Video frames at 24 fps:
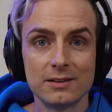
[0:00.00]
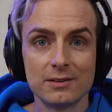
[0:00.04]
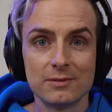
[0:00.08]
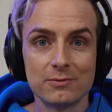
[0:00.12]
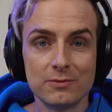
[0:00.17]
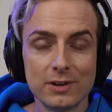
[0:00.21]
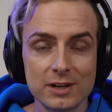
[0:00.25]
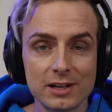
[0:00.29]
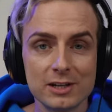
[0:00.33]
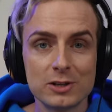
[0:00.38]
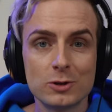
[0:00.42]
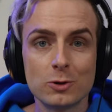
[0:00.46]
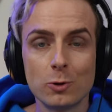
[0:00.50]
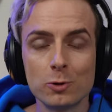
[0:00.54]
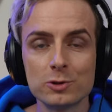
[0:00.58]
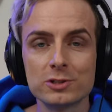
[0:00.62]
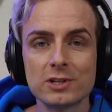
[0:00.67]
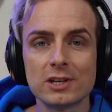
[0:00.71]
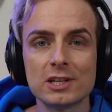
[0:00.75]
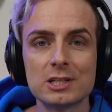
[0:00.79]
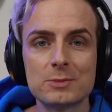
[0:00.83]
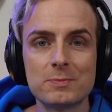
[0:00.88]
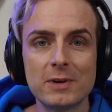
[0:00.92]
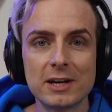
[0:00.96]
Wirklich großen
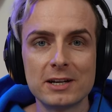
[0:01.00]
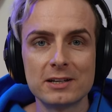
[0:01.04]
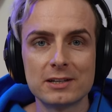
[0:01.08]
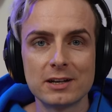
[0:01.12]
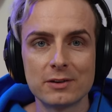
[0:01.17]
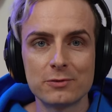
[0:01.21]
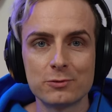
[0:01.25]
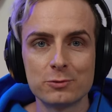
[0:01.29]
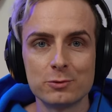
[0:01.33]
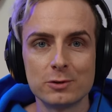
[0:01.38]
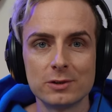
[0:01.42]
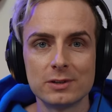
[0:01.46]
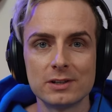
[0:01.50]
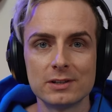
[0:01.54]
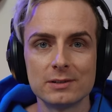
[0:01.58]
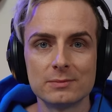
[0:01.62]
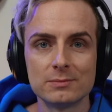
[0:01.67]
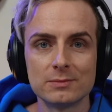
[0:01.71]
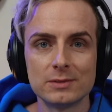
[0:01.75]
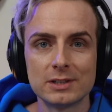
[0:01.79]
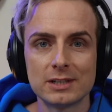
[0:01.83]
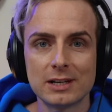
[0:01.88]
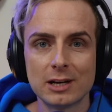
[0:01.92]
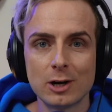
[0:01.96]
Respekt dafür.
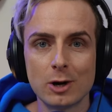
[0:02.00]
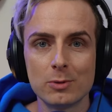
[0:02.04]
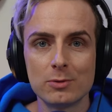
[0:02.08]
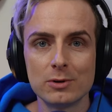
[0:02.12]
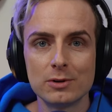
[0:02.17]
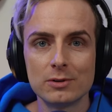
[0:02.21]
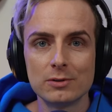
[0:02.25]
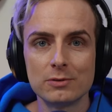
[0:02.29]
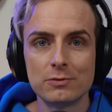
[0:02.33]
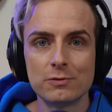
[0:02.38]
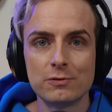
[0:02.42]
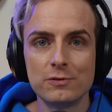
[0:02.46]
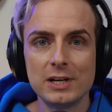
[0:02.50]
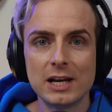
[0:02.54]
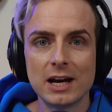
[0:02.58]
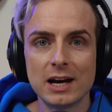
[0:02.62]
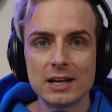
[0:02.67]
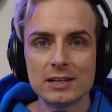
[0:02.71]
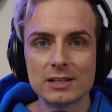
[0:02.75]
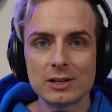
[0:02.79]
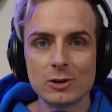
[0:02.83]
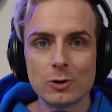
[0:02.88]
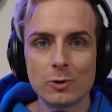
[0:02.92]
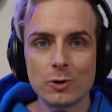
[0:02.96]
Ähm, ich glaube, viele
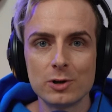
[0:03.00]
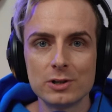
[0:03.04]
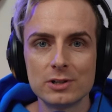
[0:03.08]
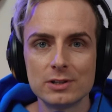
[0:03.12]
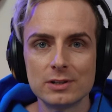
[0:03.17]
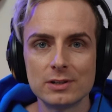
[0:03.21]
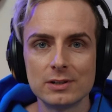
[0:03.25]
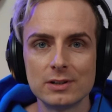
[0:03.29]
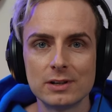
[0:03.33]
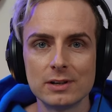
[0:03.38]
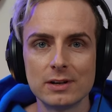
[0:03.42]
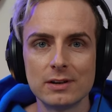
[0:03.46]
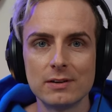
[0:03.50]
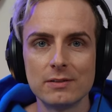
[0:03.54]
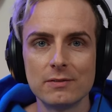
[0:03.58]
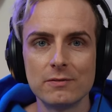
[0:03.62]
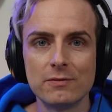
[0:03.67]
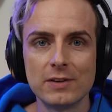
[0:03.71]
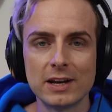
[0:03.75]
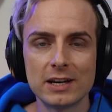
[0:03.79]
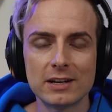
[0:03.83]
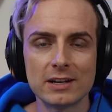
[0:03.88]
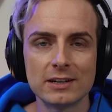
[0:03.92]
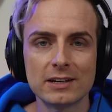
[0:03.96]
andere Leute
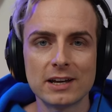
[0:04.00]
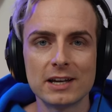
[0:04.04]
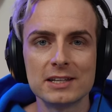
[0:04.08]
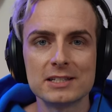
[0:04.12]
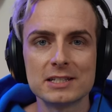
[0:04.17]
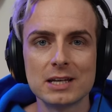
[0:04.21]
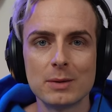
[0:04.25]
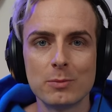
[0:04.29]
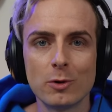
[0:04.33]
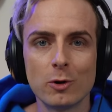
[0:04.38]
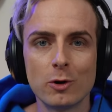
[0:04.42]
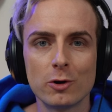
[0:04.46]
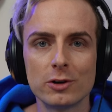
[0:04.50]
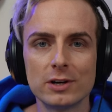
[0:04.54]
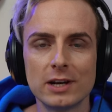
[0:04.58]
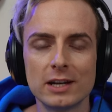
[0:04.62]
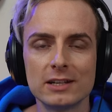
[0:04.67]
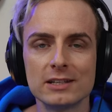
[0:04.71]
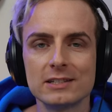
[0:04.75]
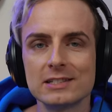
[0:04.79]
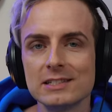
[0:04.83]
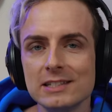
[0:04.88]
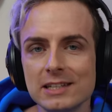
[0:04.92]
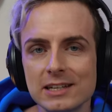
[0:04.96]
wären da dran zerbrochen, hätten
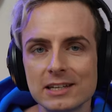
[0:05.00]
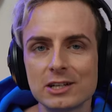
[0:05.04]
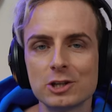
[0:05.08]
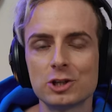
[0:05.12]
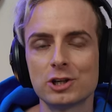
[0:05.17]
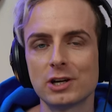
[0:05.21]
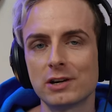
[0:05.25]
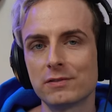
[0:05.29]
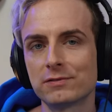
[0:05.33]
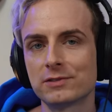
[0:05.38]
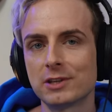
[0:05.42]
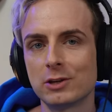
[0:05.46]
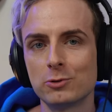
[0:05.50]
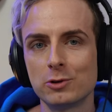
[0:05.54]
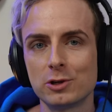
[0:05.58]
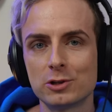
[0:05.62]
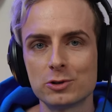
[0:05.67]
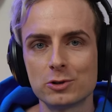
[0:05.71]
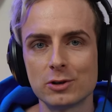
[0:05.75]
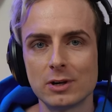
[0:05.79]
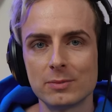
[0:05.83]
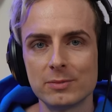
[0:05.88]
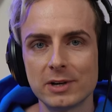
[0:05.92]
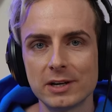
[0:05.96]
es nicht geschafft, da
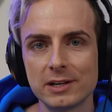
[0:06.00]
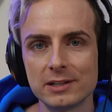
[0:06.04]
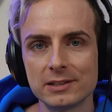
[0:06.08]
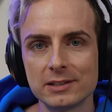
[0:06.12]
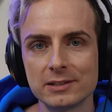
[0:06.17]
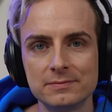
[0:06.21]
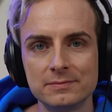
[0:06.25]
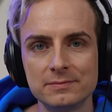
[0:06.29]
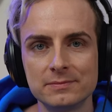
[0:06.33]
durchzuarbeiten.